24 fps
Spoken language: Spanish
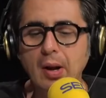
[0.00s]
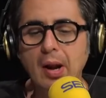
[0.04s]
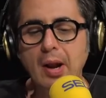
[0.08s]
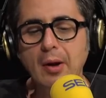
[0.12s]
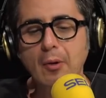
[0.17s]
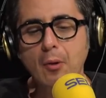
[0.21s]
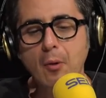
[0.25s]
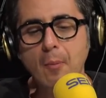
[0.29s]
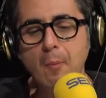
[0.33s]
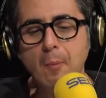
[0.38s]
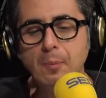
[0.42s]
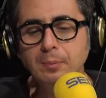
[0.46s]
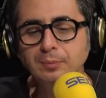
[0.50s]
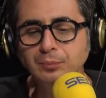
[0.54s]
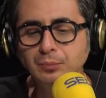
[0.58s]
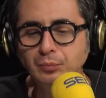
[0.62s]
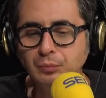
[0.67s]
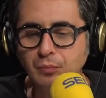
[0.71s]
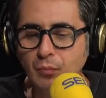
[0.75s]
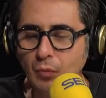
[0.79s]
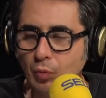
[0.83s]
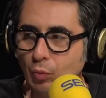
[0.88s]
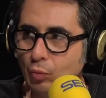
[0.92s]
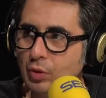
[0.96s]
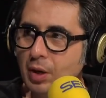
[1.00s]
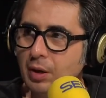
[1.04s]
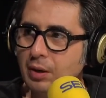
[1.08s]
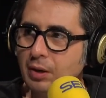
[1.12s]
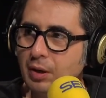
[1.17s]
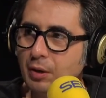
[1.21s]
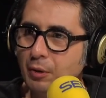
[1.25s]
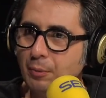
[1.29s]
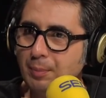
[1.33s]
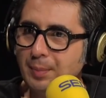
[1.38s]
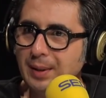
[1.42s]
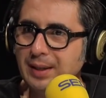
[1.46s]
Claro. Uh-huh. ¿Tú
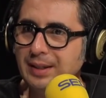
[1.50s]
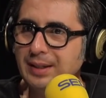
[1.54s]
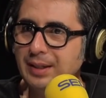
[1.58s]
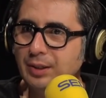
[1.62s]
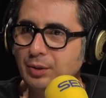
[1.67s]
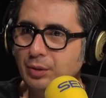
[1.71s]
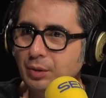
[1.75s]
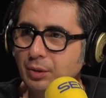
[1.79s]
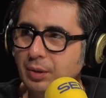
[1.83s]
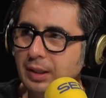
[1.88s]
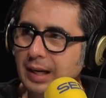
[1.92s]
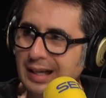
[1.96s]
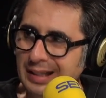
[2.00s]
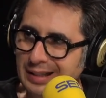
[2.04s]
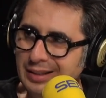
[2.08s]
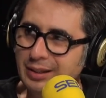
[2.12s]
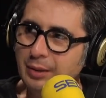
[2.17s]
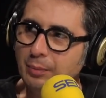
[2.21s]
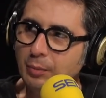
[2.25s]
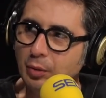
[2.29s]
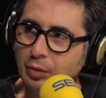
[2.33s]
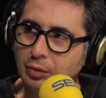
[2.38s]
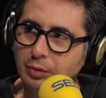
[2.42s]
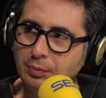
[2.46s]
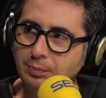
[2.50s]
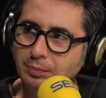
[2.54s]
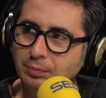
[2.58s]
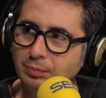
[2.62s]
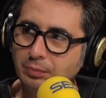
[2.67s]
sabes que los panilletes son carísimos?